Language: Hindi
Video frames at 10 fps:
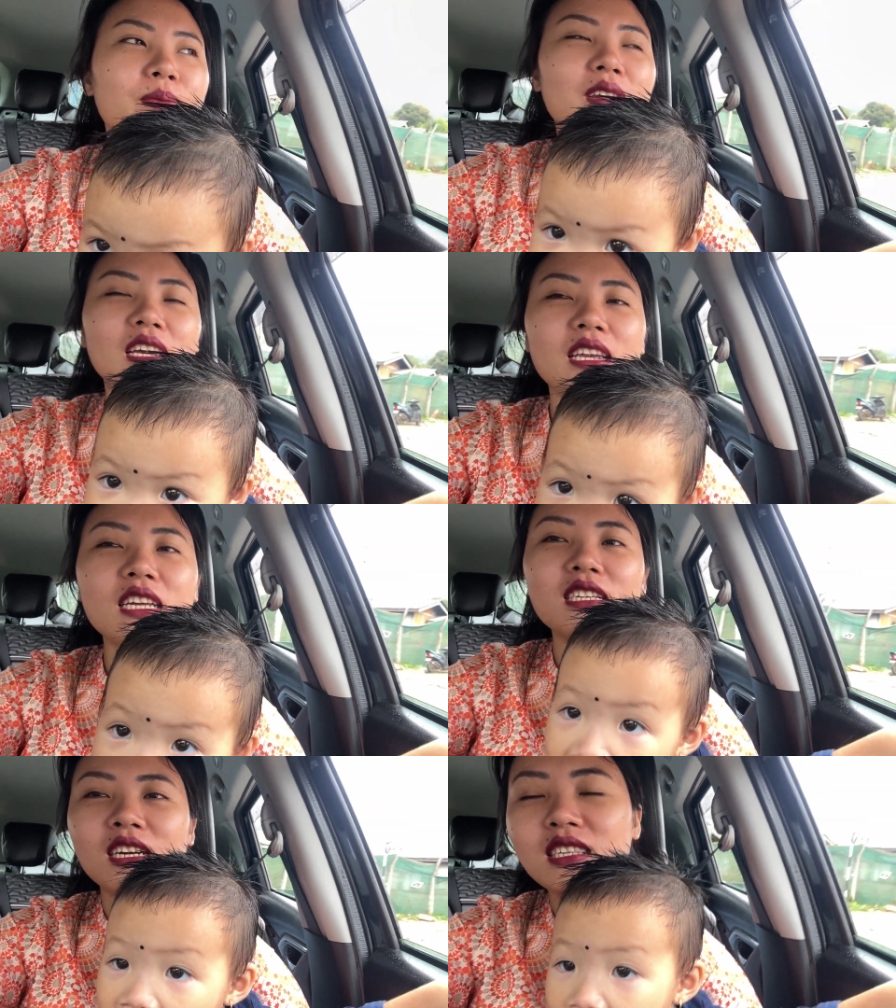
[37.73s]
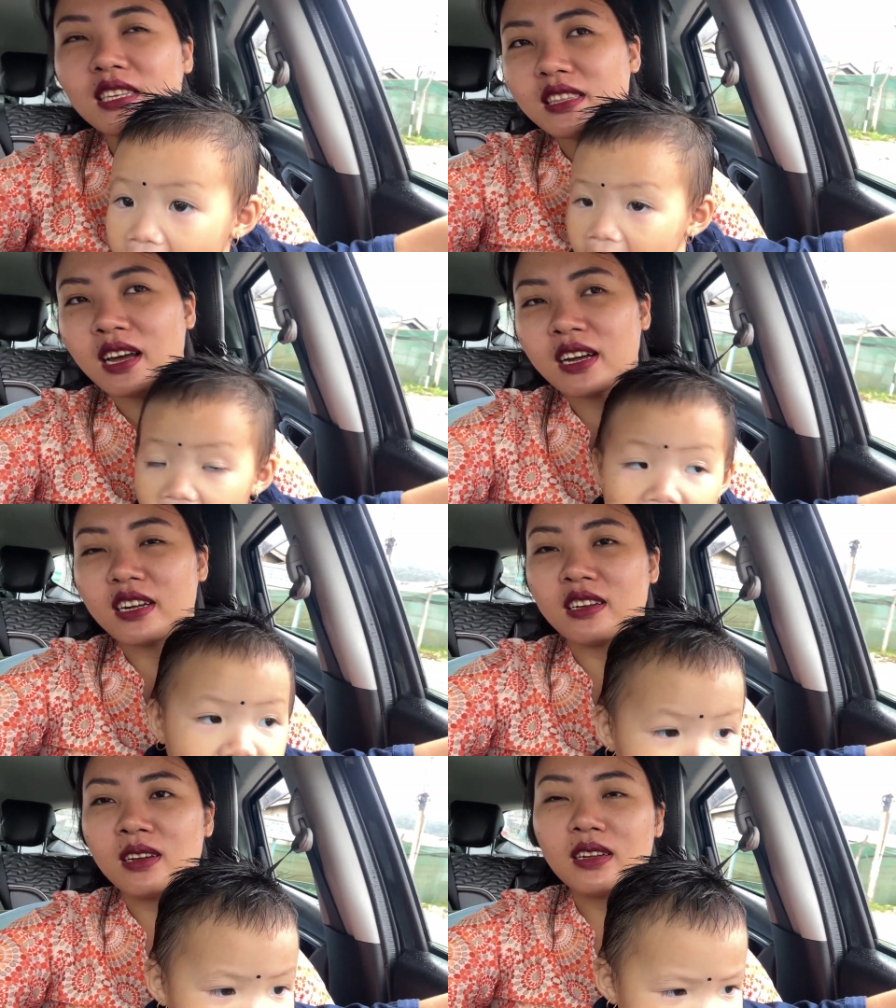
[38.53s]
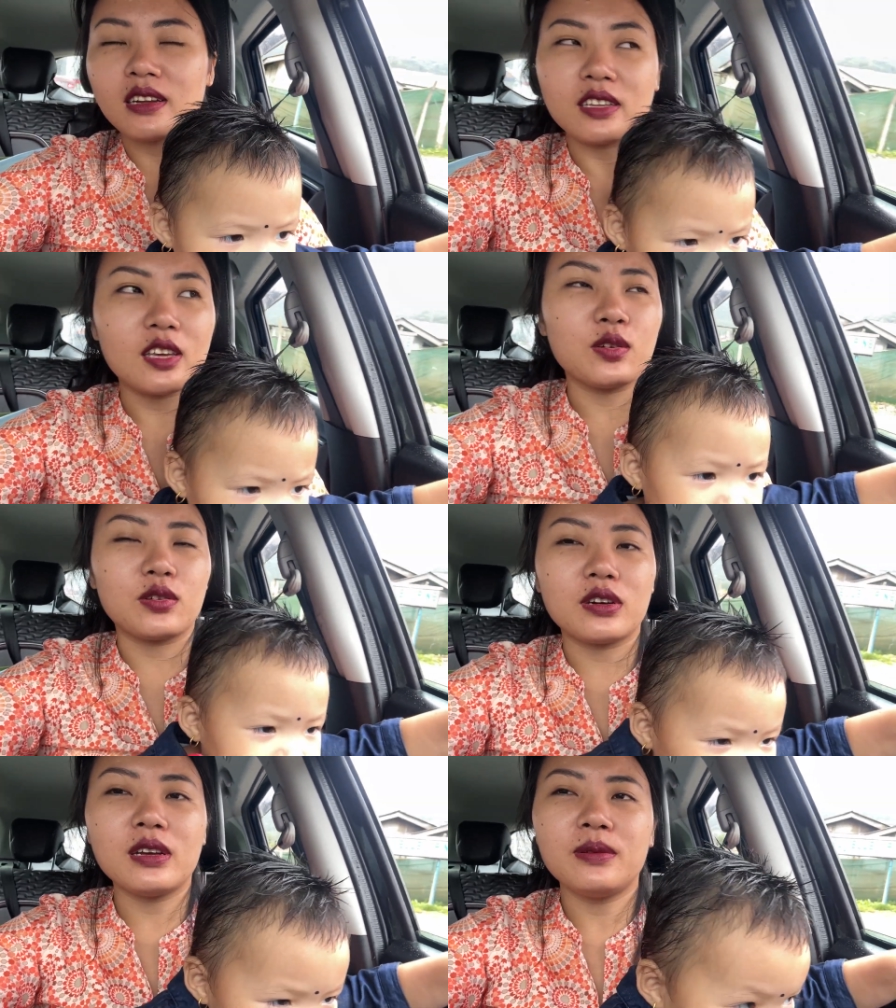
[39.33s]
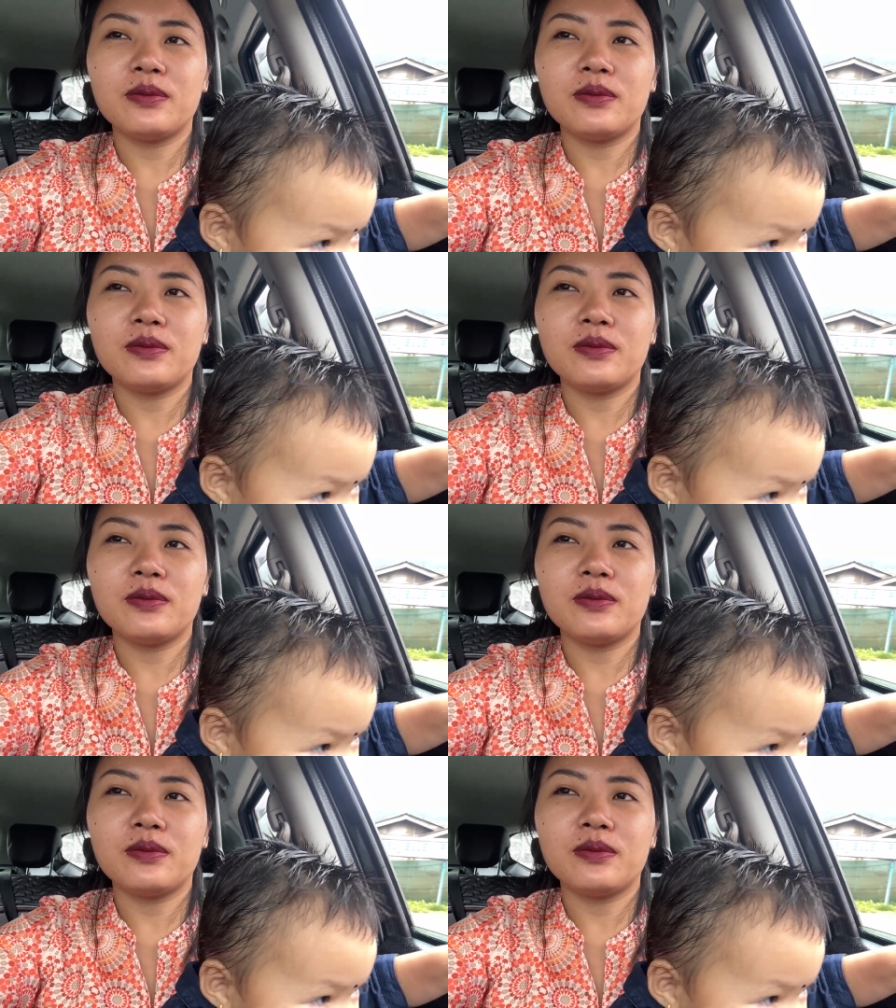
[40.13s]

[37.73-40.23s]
कहीं नहीं जाएगा सीधा घर घर की ओर ना